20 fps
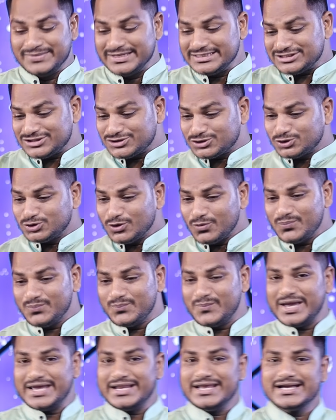मीन्स
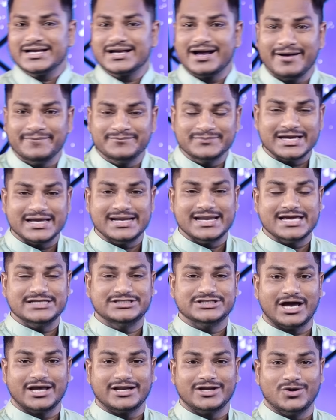तुम मेरे काम के लिए
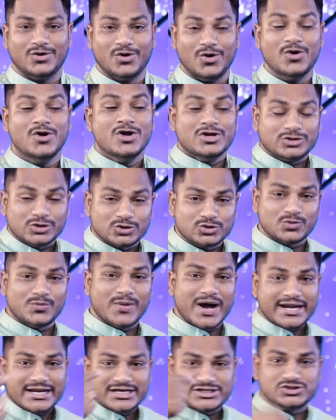जा रहे हो तो
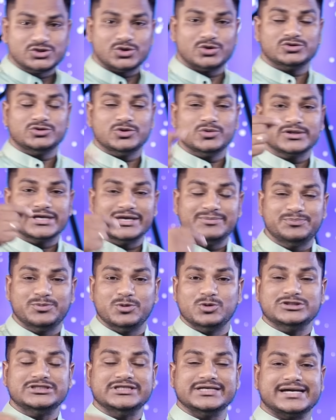तुम्हारी जरूरतों की
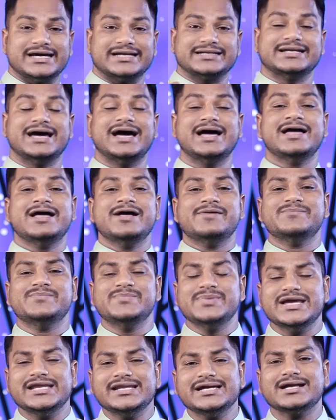पूर्ति करना
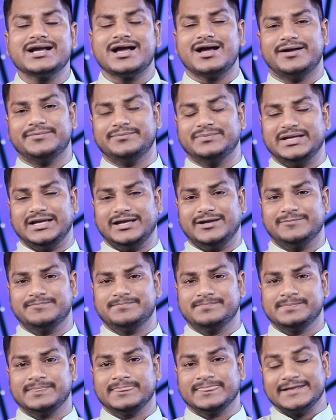मेरा काम है
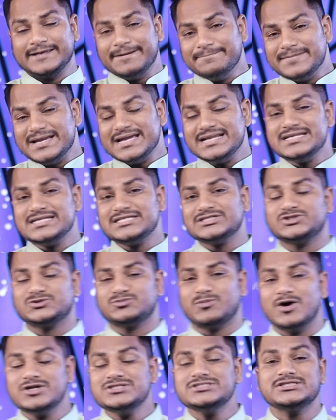ये मेरी
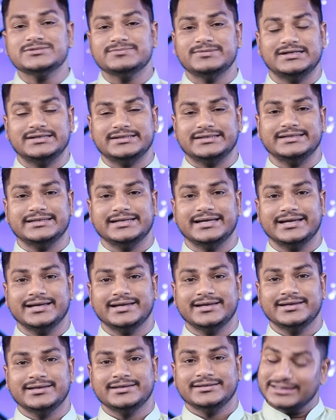रिस्पॉन्सिबिलिटी है
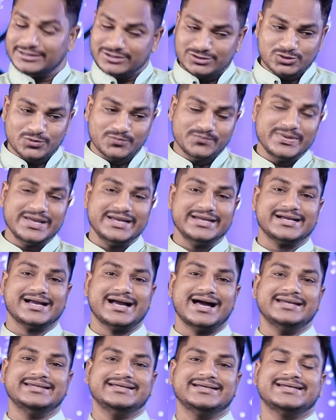यदि तुम मेरे
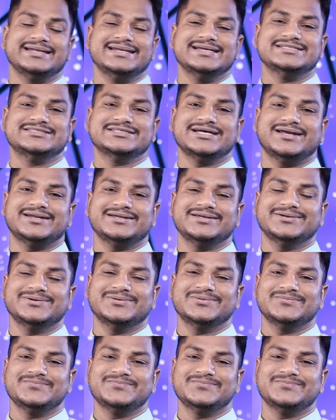कार्य के लिए जा रहे हो